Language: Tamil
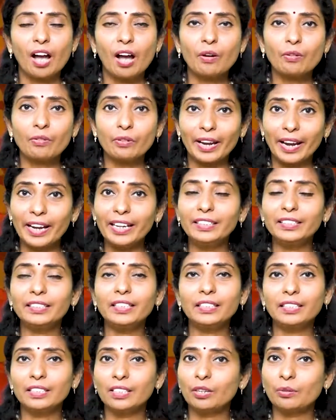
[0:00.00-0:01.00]
அவங்க
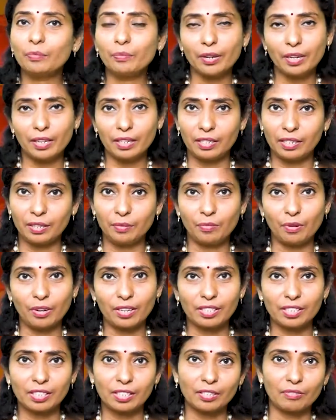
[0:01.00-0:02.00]
ஹெல்த்துக்கு தான் ரொம்ப
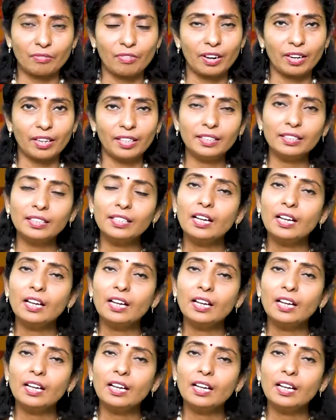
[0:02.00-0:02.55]
இம்பார்ட்டன்ஸ் தருவாங்க